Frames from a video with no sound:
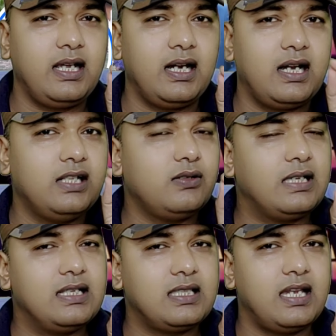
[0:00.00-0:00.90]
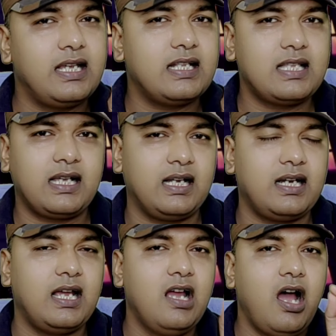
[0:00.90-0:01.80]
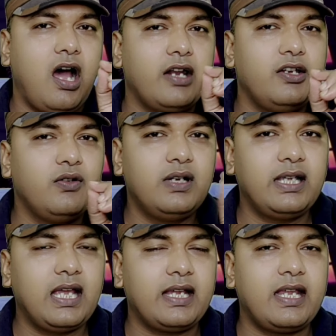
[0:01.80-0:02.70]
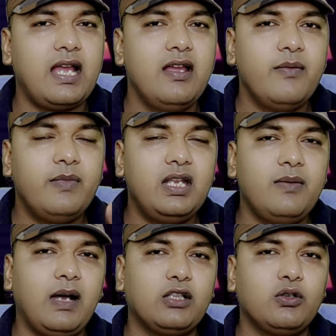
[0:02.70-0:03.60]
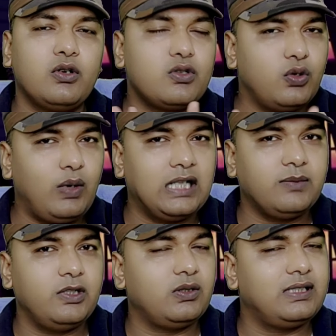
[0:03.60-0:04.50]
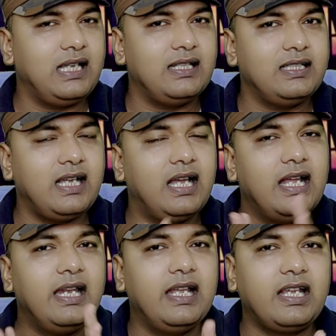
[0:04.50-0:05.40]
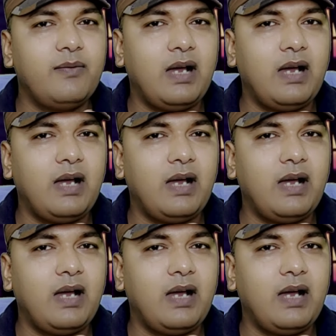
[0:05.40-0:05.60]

करना है तो किस तरीके से करना है और इन्होंने क्या किया मेरी बातों को शुरुआत में तो ध्यान दिया लेकिन